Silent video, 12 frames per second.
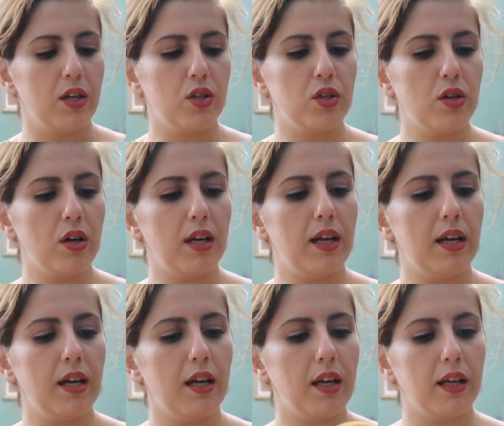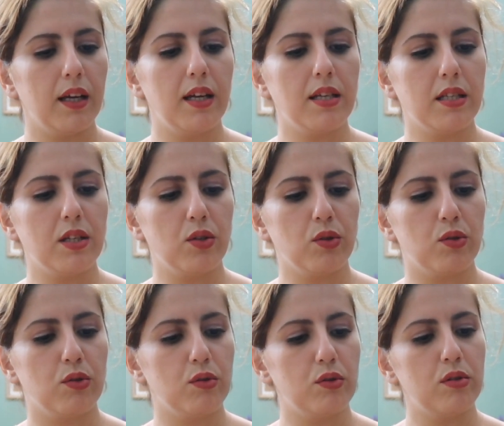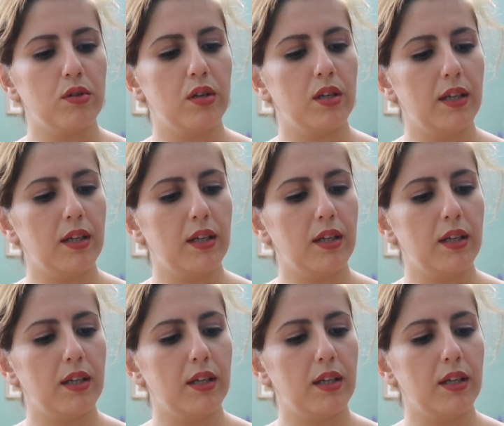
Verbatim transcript: Şöyle gezdiriyorsunuz.